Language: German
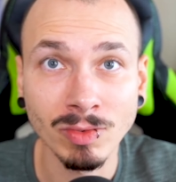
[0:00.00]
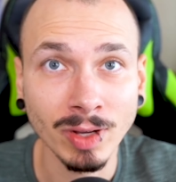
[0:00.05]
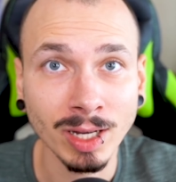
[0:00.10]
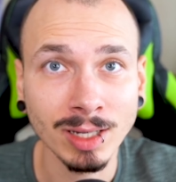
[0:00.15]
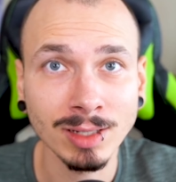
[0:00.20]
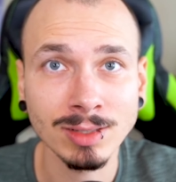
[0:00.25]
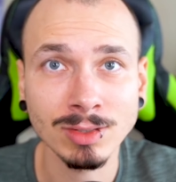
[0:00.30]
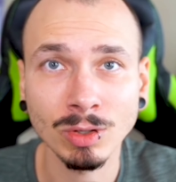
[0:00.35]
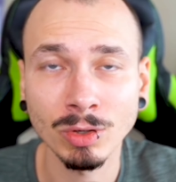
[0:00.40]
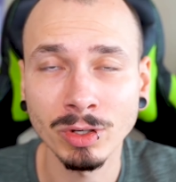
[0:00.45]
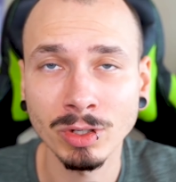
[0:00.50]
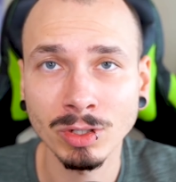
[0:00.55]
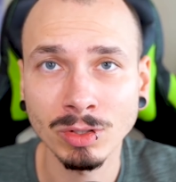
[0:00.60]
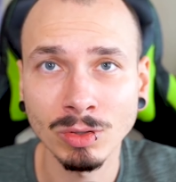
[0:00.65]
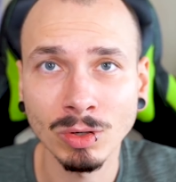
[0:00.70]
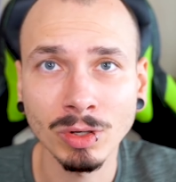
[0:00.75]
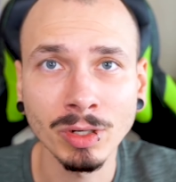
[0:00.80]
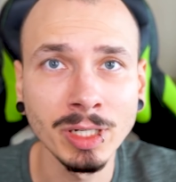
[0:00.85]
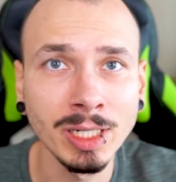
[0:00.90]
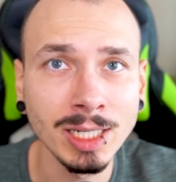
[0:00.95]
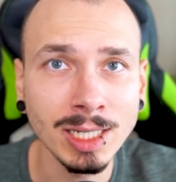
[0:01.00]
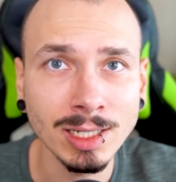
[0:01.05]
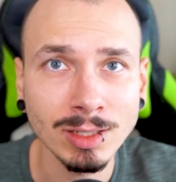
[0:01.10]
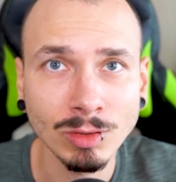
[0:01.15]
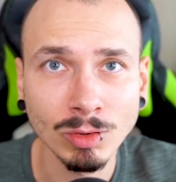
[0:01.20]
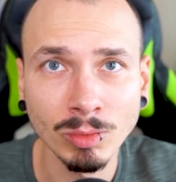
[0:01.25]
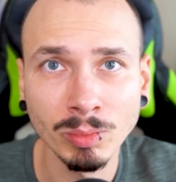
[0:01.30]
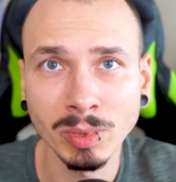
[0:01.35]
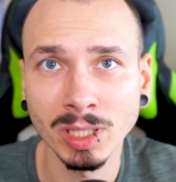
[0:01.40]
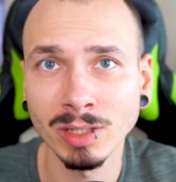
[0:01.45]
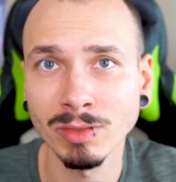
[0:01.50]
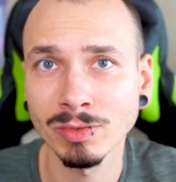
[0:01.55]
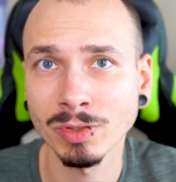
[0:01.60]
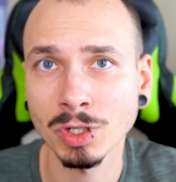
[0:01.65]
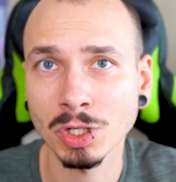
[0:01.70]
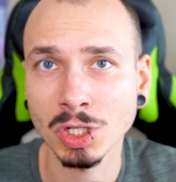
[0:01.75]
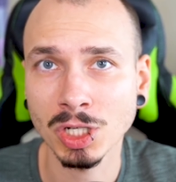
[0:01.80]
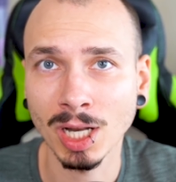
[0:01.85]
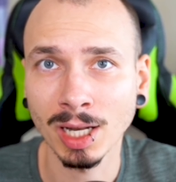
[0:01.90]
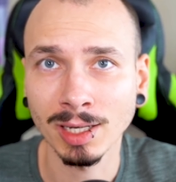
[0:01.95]
wenn es euch noch nicht um den
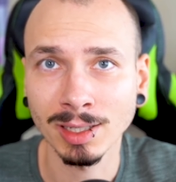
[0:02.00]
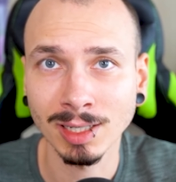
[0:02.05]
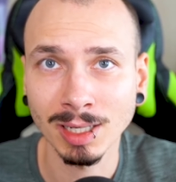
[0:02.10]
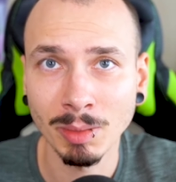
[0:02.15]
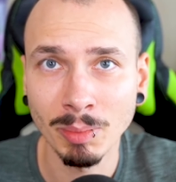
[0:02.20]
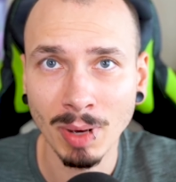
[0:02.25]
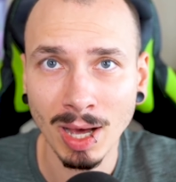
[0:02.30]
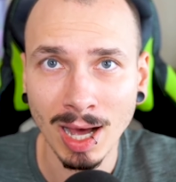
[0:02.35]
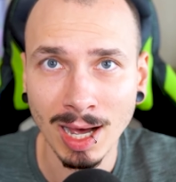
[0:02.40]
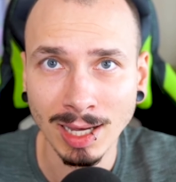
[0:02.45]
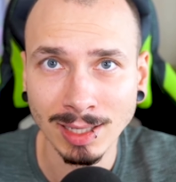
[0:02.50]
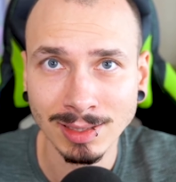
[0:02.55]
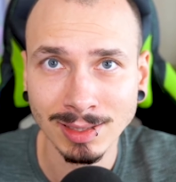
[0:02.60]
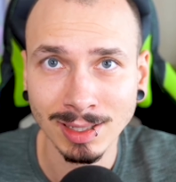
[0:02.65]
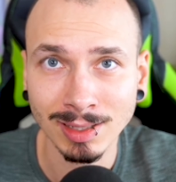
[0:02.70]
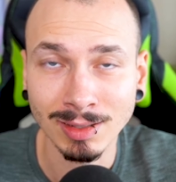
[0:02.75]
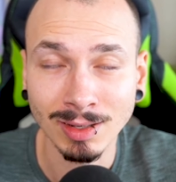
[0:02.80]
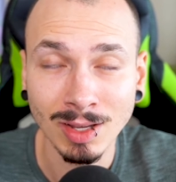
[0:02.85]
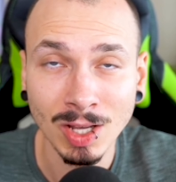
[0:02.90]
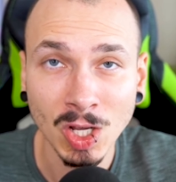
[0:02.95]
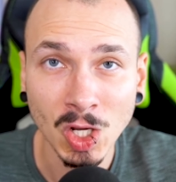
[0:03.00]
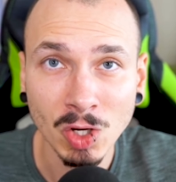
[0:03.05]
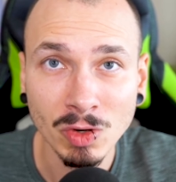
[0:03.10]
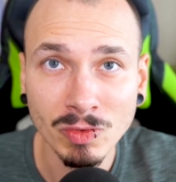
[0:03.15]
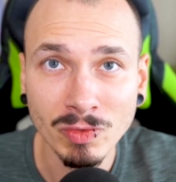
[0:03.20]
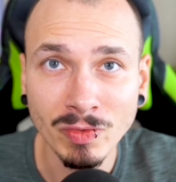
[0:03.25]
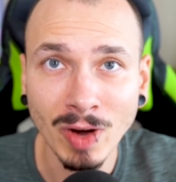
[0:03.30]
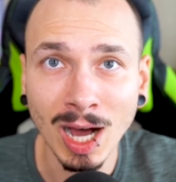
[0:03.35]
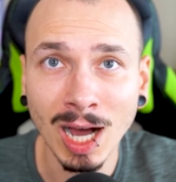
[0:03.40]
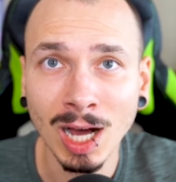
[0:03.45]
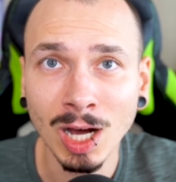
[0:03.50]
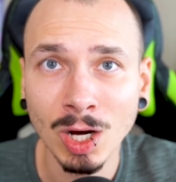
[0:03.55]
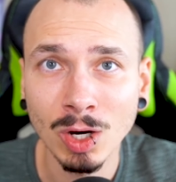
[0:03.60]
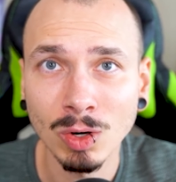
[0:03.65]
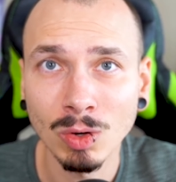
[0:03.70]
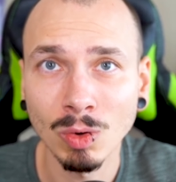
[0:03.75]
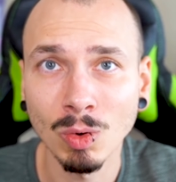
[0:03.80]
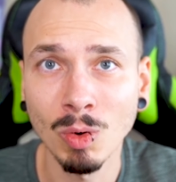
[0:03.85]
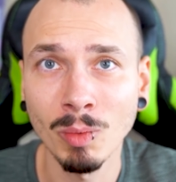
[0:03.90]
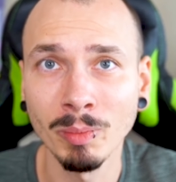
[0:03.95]
Verstand gebracht hat.
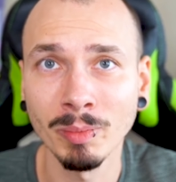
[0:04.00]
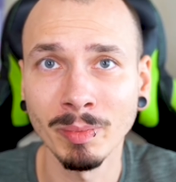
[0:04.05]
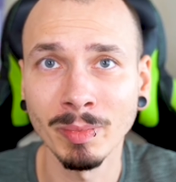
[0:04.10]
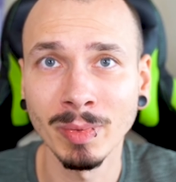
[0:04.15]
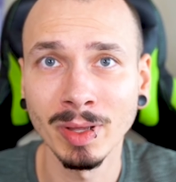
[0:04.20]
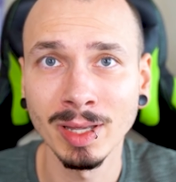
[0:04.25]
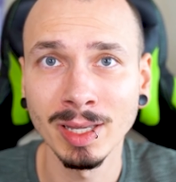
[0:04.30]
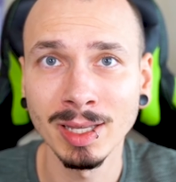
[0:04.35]
Warum?